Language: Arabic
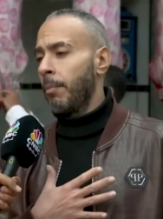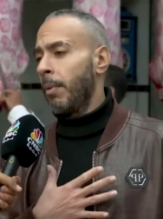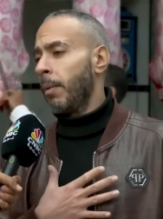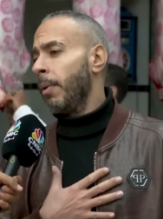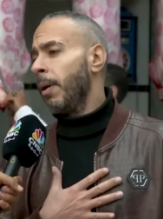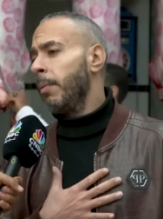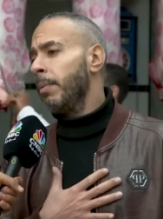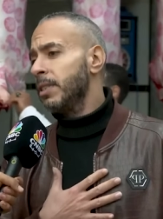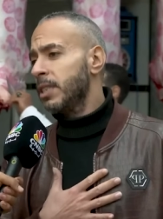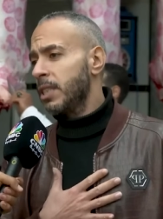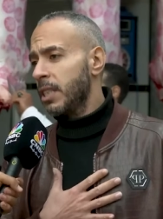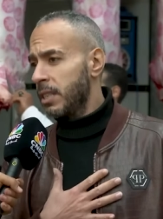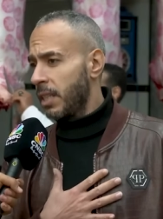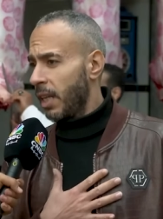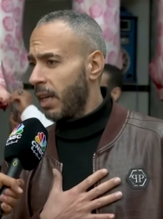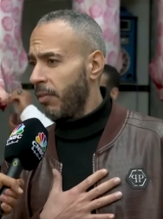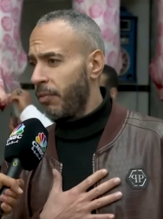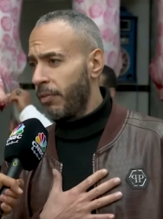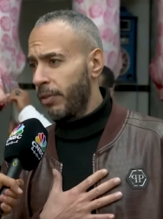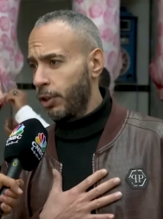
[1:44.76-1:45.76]
اما بقبض
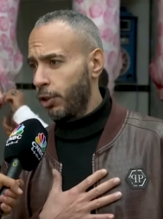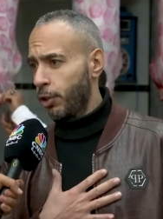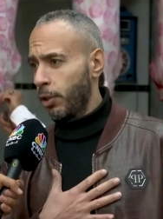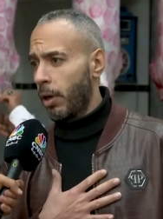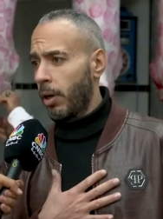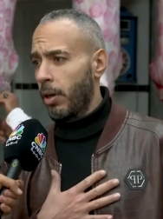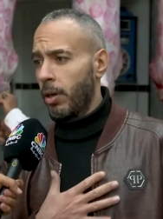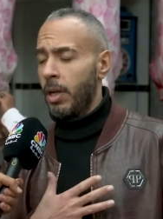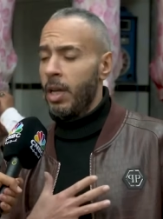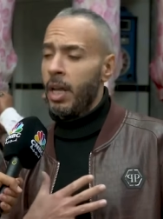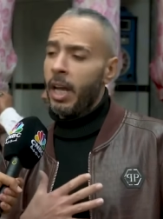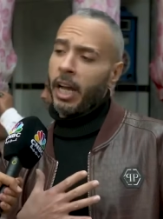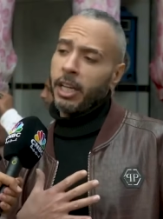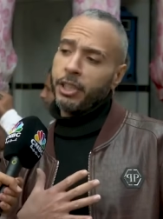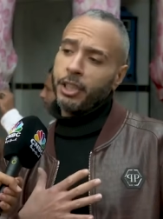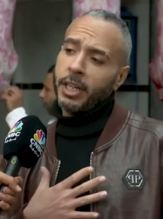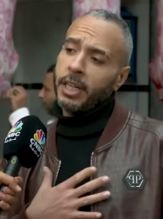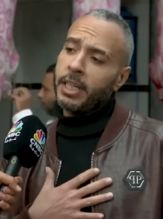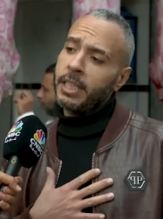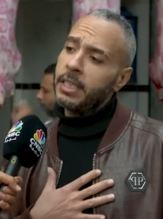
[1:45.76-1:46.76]
6000 في الشهر
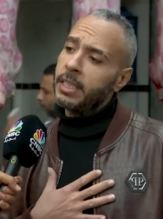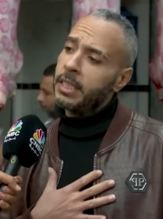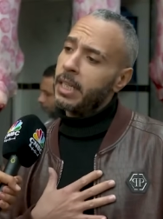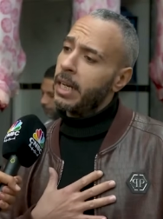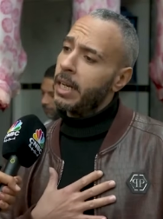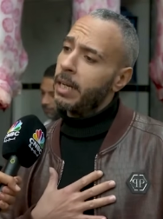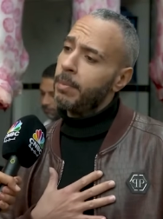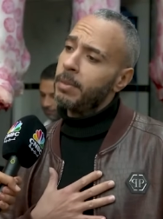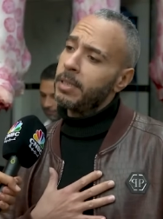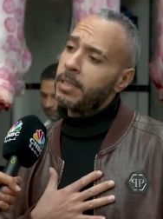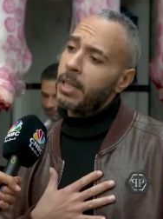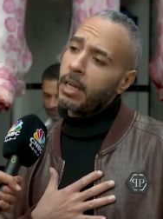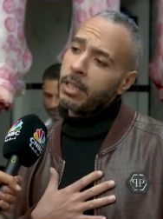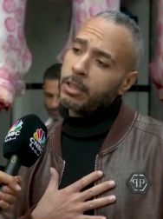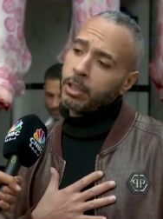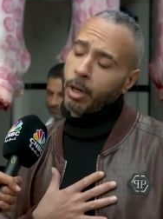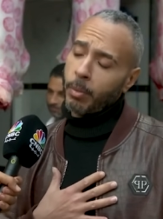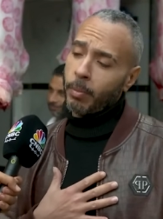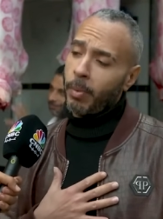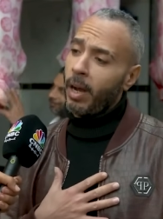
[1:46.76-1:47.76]
عشان انزل اجيب لي
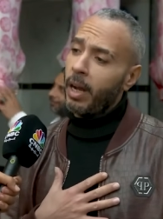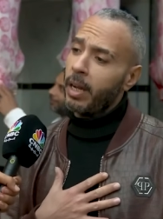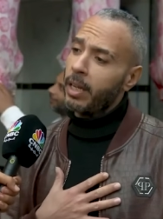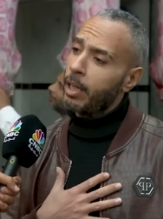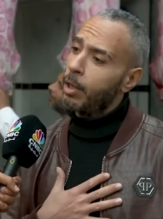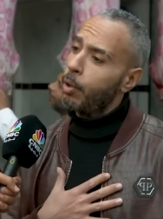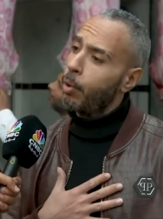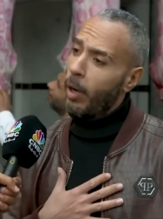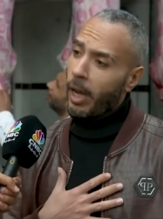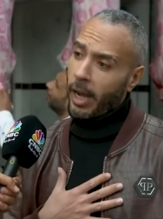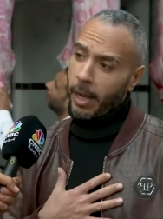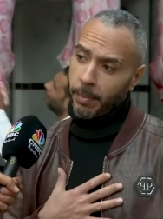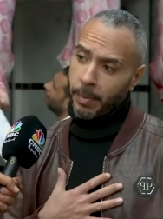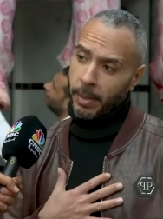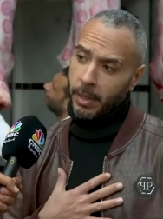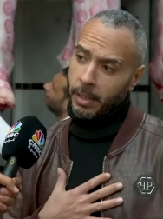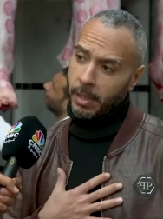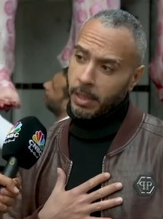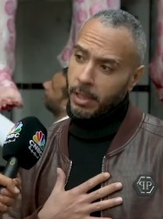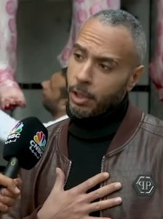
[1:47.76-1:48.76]
3 4 كيلو
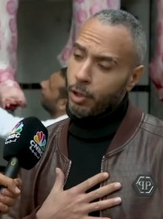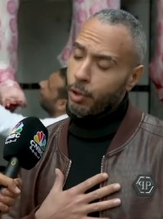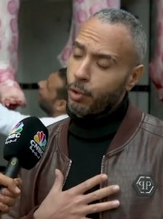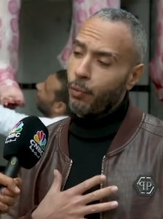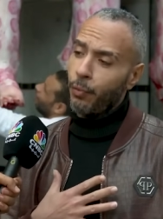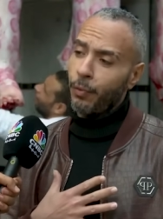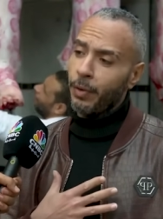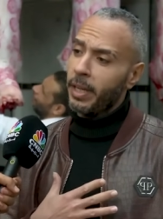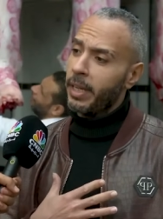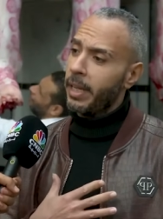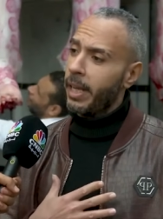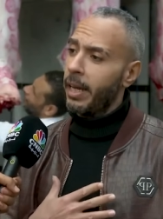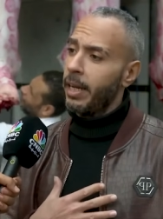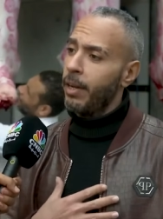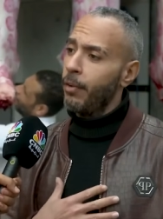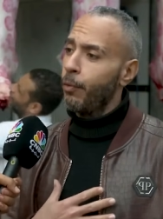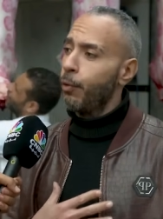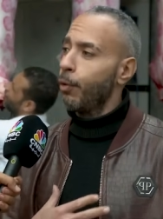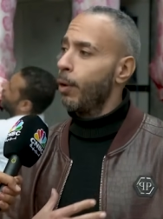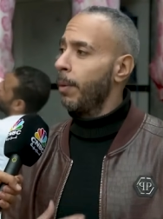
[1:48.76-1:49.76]
لحمه شوفوا
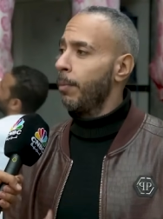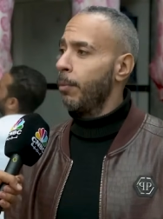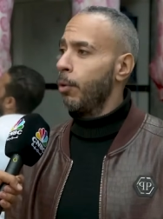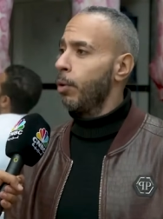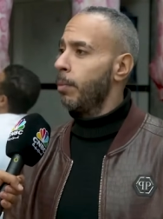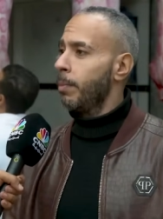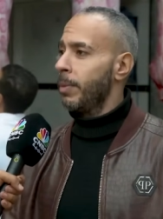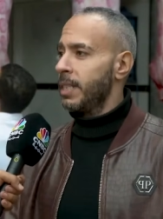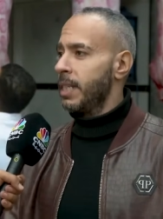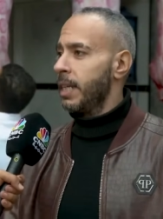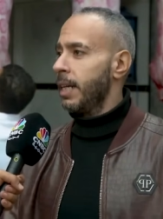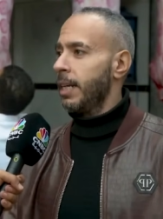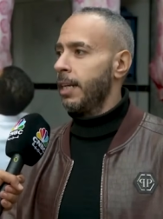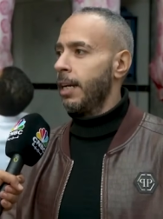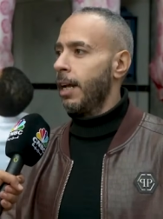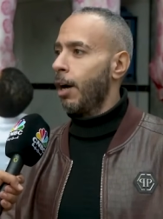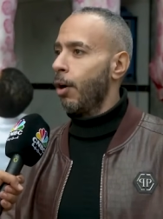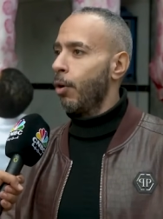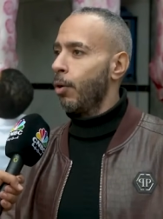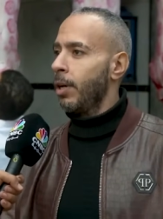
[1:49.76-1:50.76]
يتكلفوا كام اقول مثلا
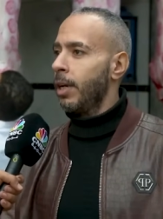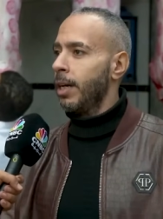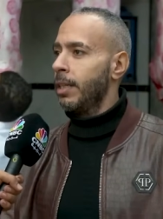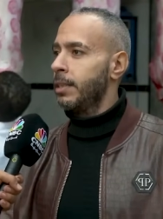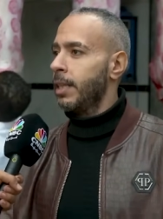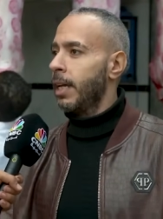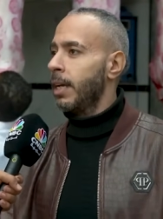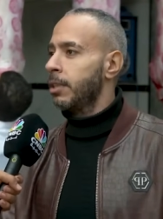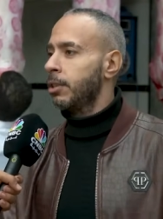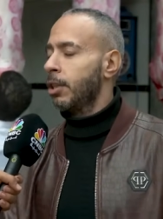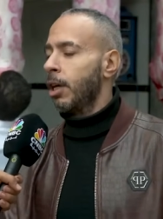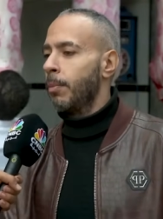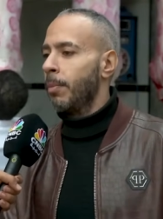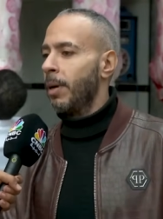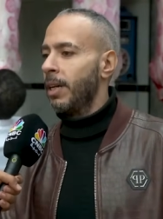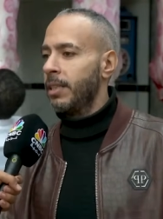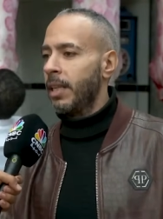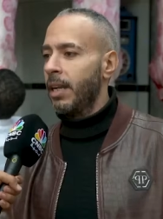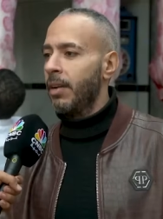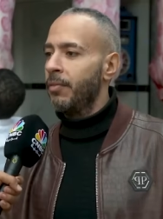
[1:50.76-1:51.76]
انا هقول لك 3
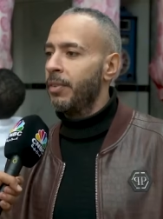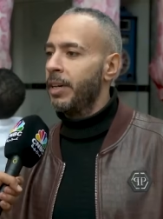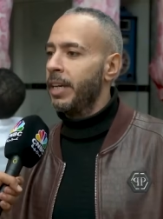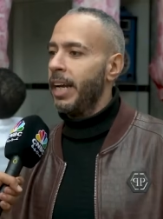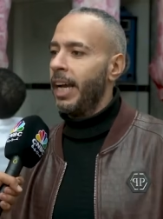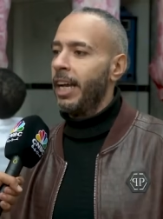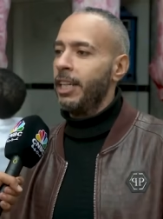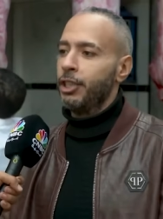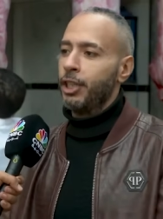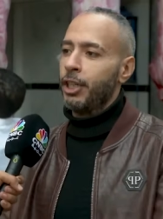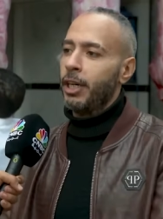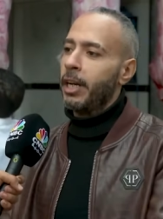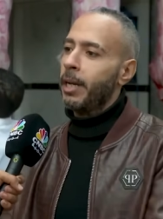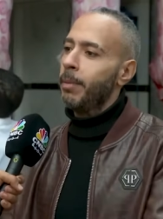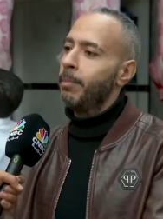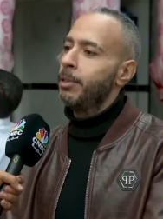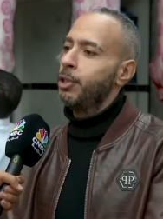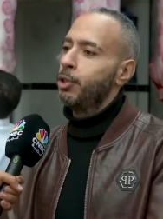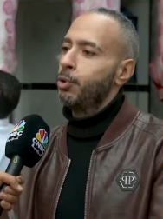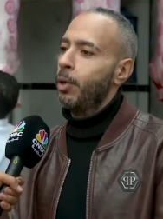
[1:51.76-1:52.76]
4000 جنيه عشان
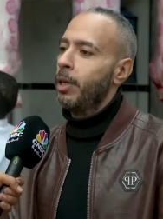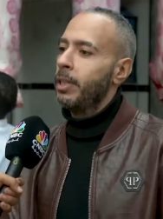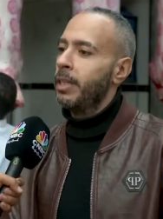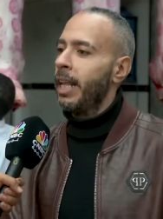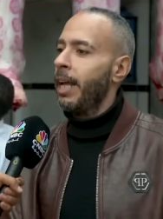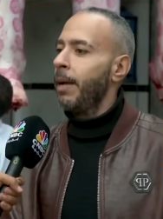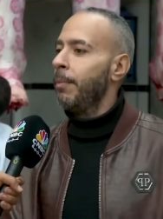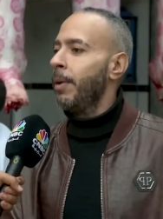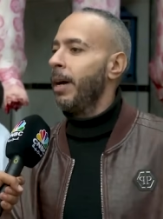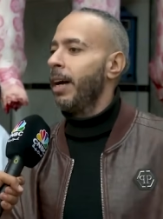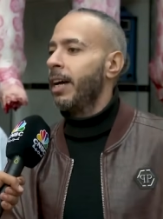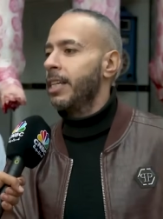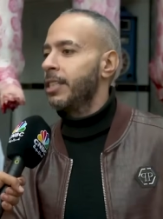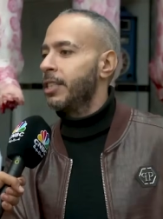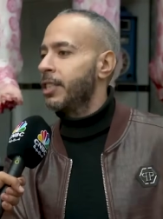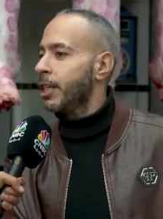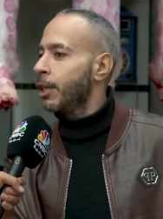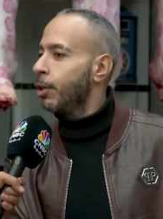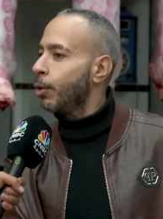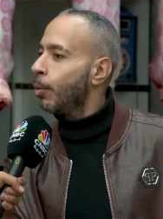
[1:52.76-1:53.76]
اجيب لي شويه لحمه
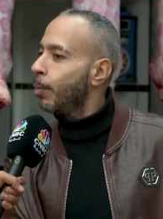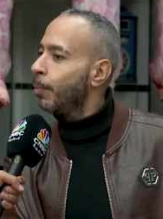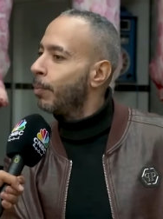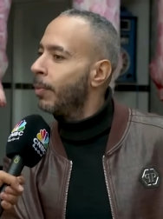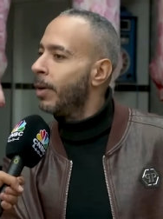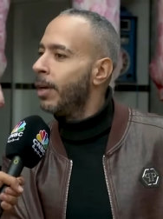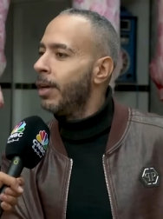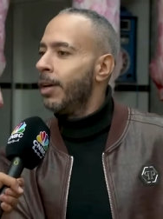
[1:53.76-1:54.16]
اخزنهم